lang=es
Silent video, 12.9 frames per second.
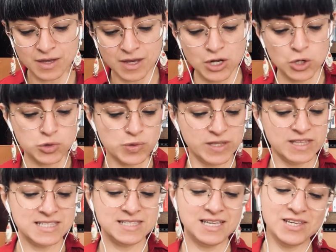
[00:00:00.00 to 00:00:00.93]
Los
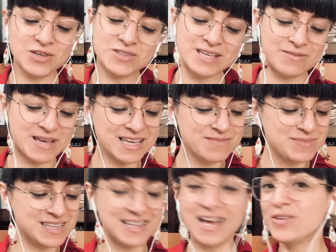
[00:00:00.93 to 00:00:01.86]
duendecillos habían
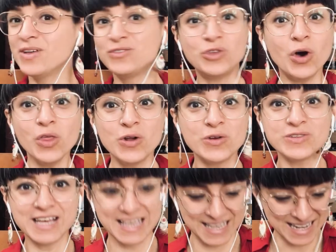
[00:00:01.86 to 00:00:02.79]
invitado a todos
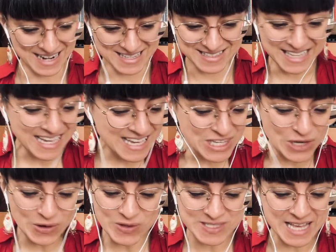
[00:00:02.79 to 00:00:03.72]
los ángeles
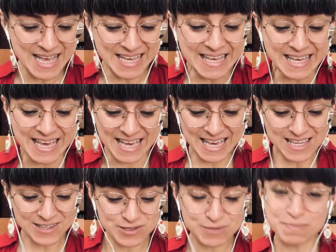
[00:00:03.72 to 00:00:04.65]
niños y que
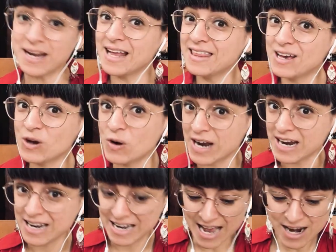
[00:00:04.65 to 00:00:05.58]
ellos, para
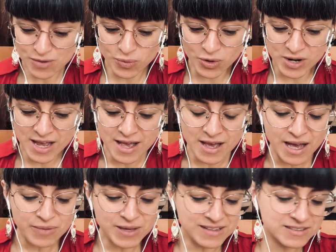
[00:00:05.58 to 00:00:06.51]
decorar el árbol,
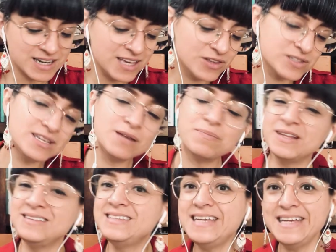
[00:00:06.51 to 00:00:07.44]
habían traído
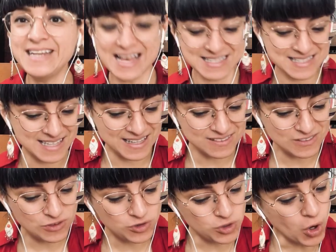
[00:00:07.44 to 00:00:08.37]
serpentinas de
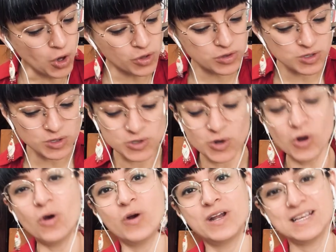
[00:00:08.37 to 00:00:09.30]
todos los
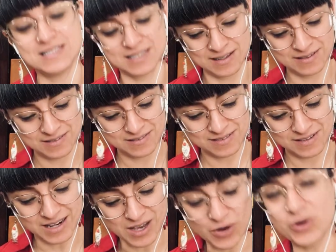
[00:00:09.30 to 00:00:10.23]
colores,
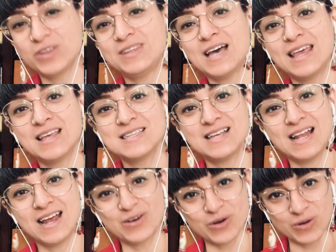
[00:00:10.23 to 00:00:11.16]
recortadas del
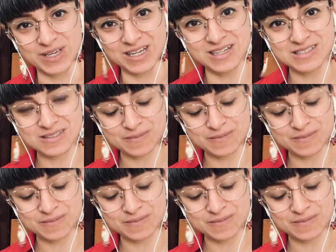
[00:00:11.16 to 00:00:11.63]
arco iris.